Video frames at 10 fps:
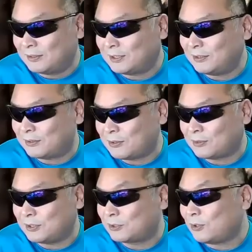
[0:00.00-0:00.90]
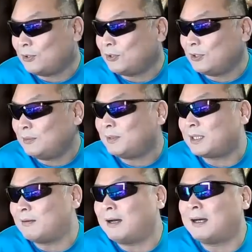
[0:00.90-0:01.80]
おじいの曲にそういう意味
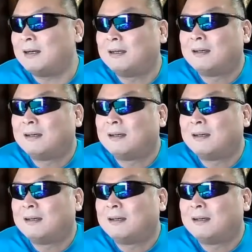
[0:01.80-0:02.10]
では